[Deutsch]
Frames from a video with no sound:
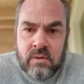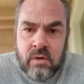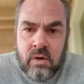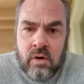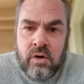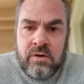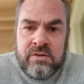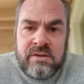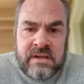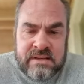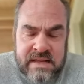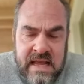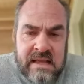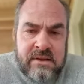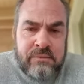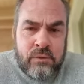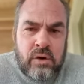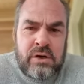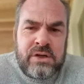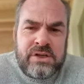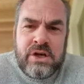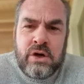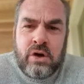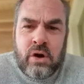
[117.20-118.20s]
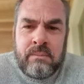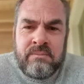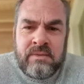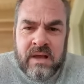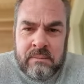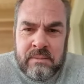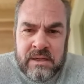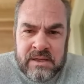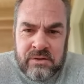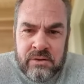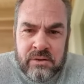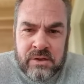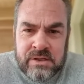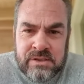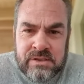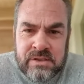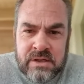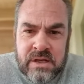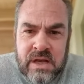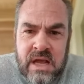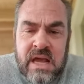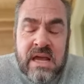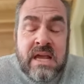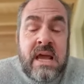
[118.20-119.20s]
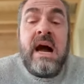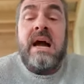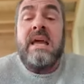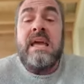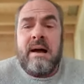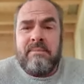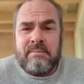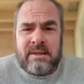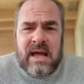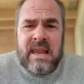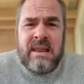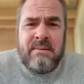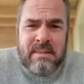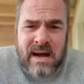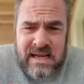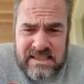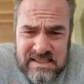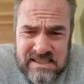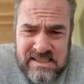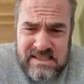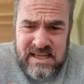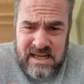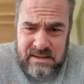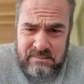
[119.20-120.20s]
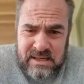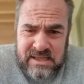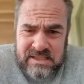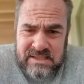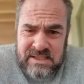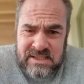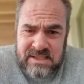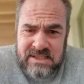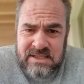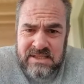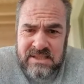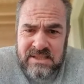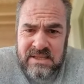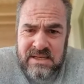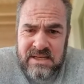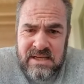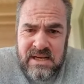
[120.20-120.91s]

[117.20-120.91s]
Und ihr denkt wirklich, ihr kommt damit durch. Ja, ihr habt alle Masken in ihr Sicht.